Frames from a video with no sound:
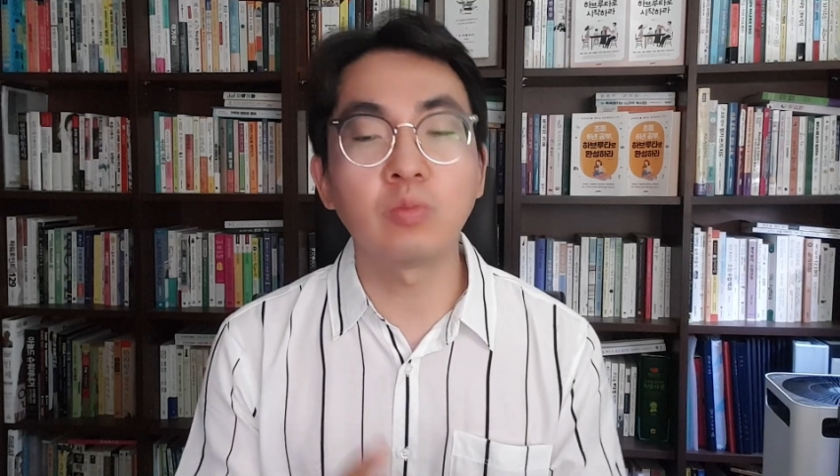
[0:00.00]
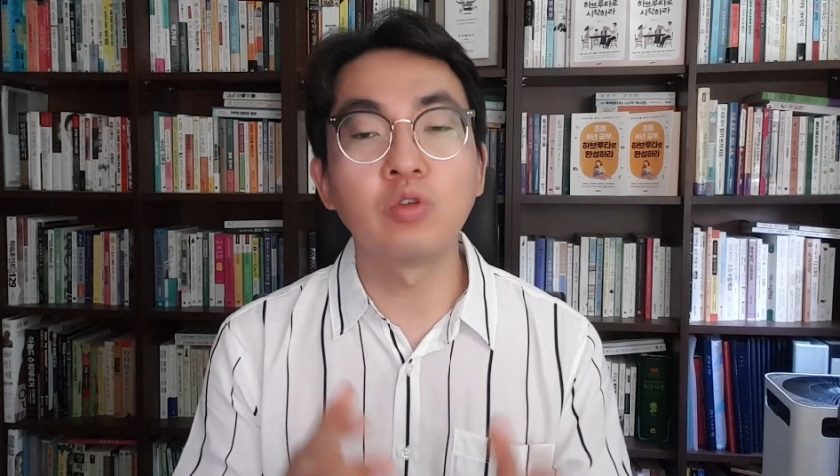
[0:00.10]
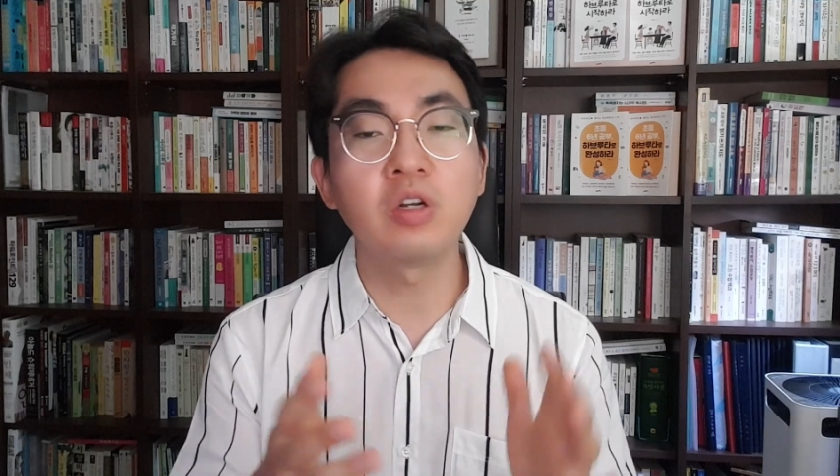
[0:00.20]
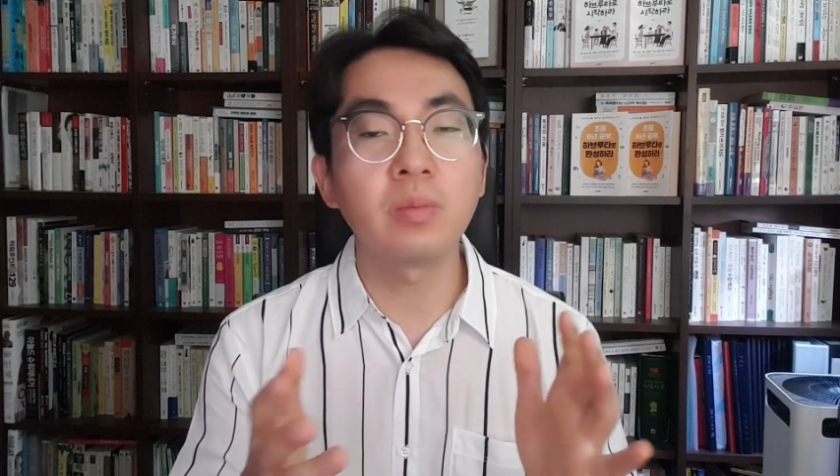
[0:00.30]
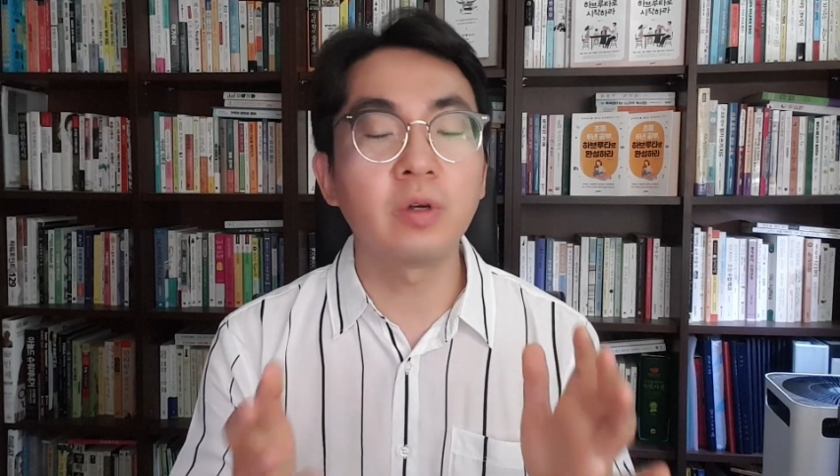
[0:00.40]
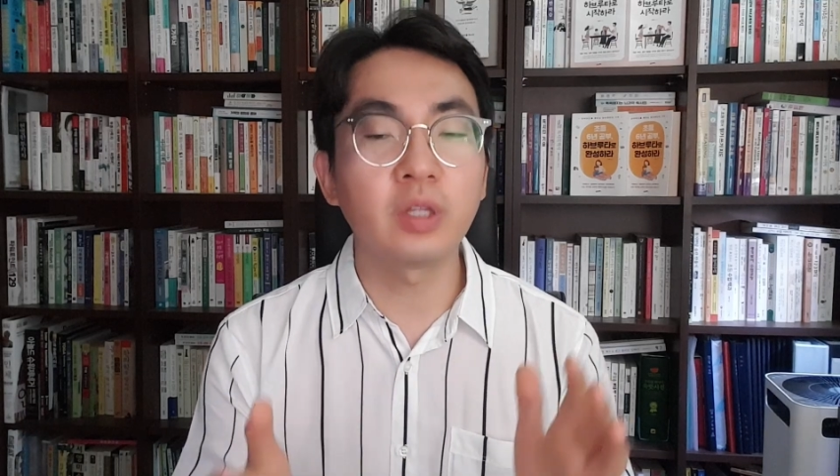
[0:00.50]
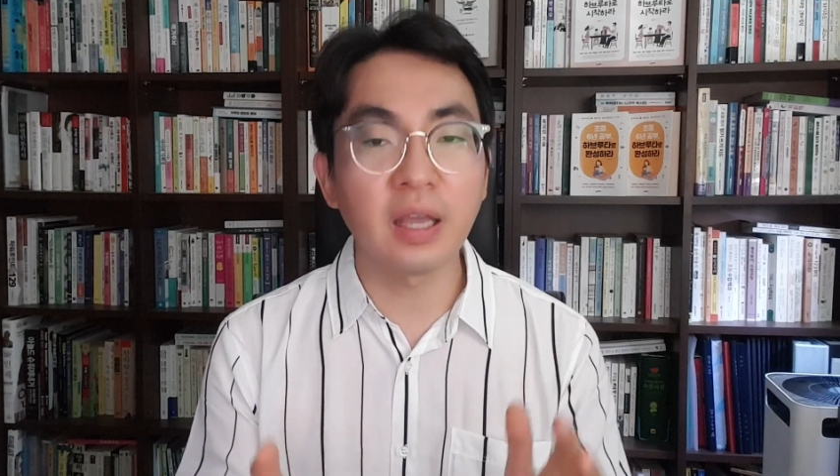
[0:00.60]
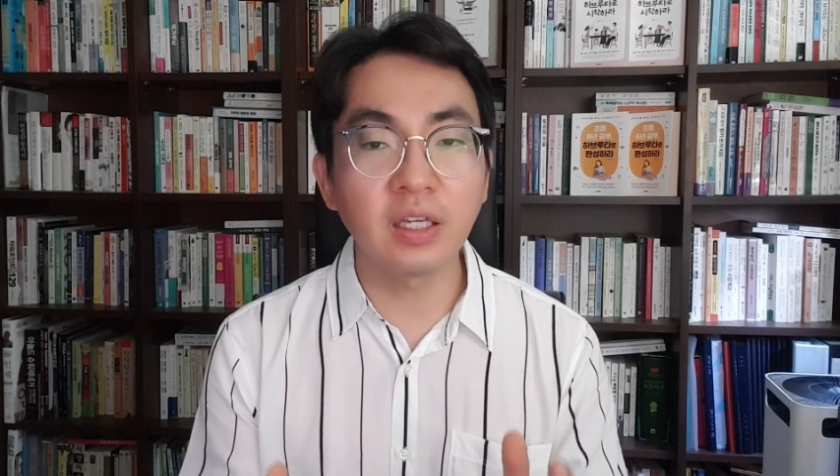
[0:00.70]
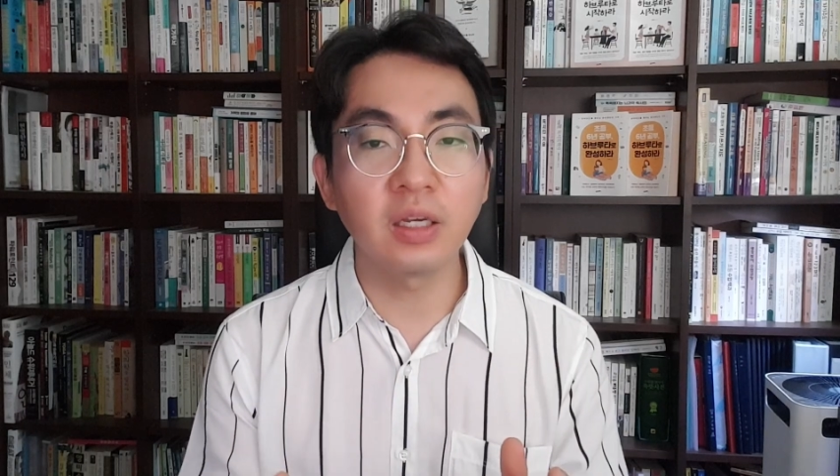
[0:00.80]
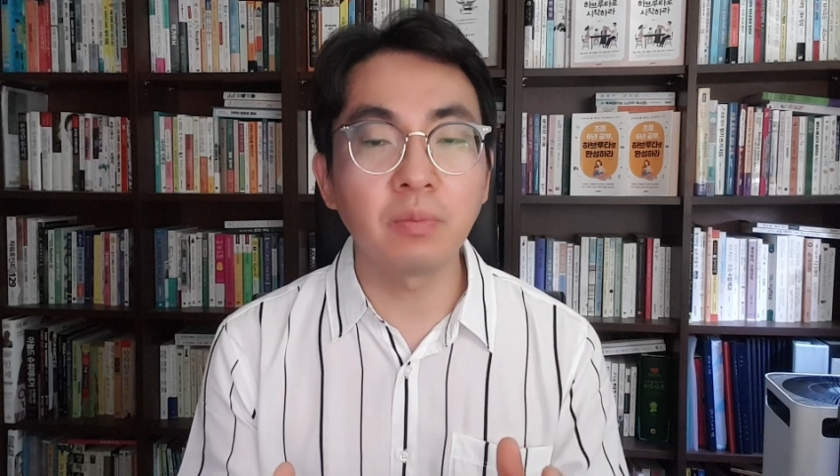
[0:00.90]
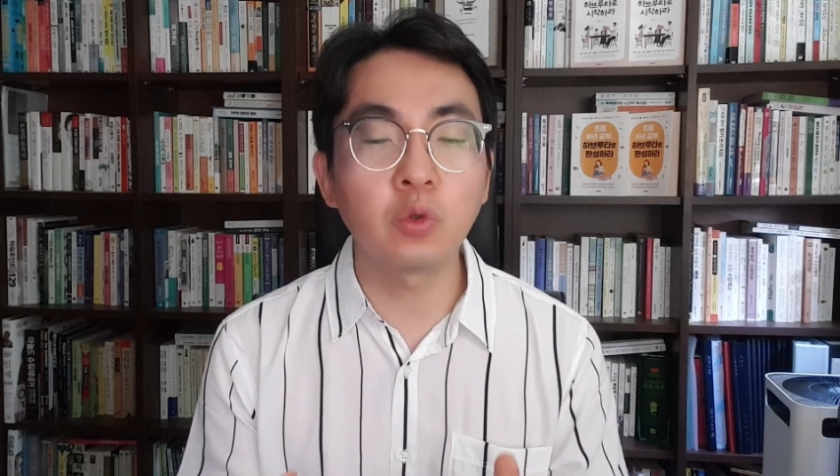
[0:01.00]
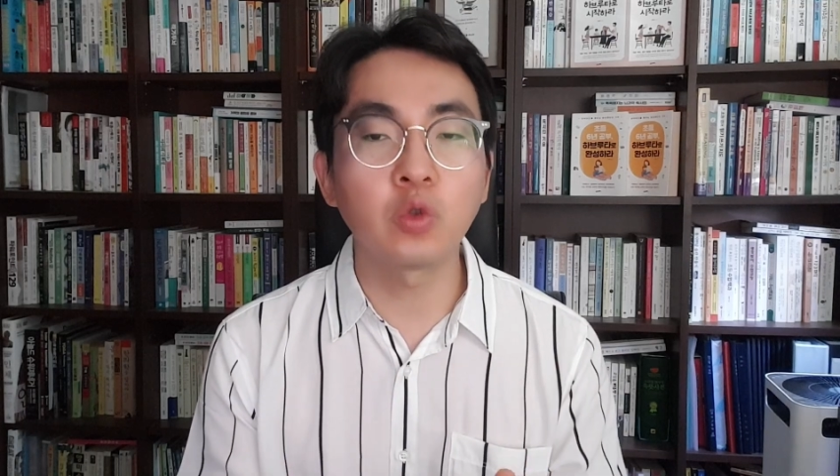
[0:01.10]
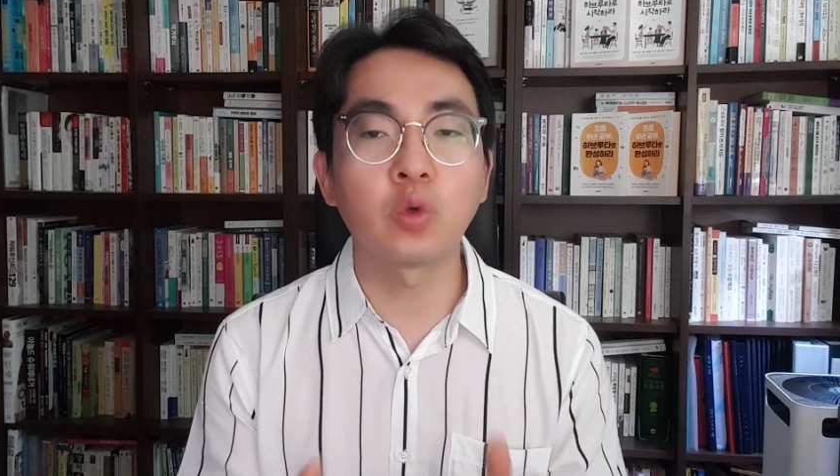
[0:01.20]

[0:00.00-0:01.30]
물론 뭐 대기업도